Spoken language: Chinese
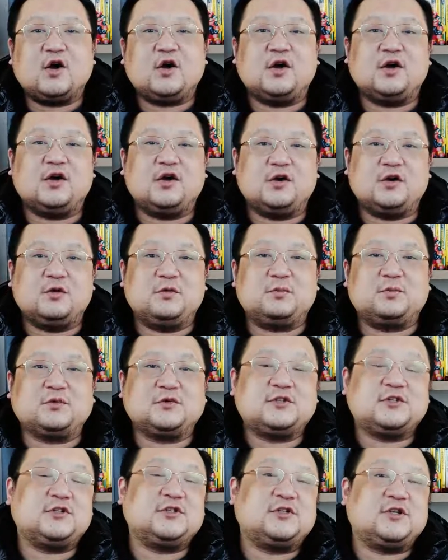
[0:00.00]
呃，
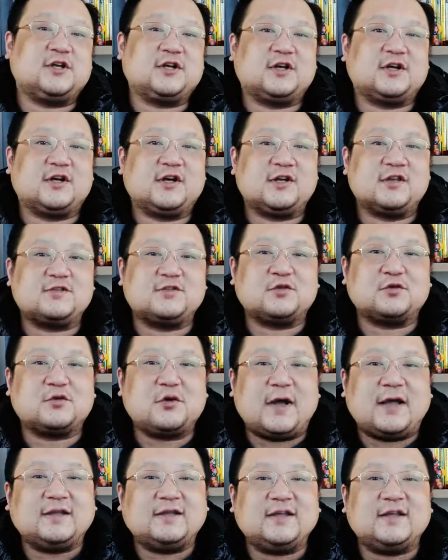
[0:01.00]
不是这个送
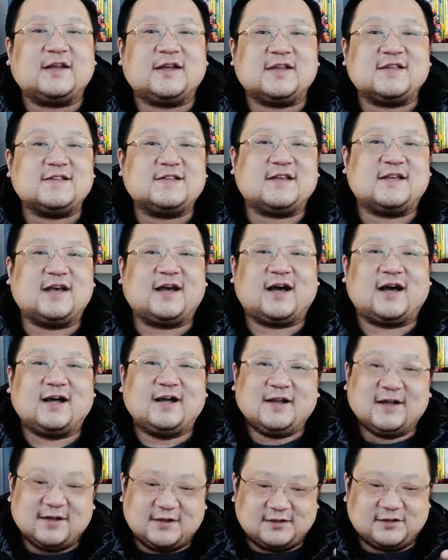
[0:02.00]
快递联结啊，
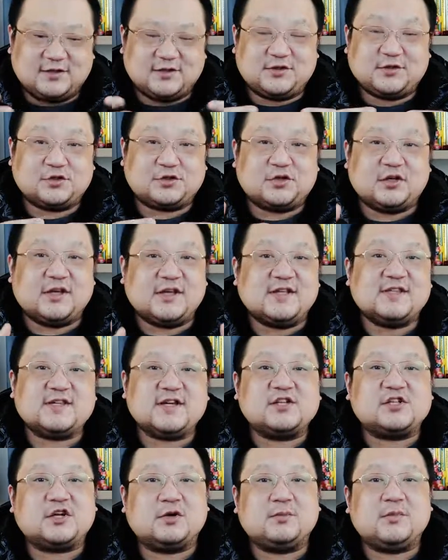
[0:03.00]
这就是联
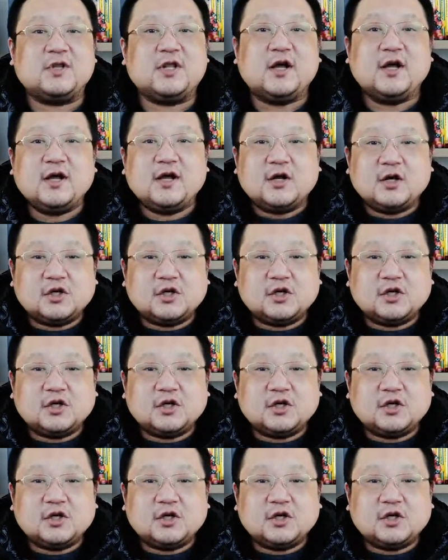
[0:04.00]
结什么呢？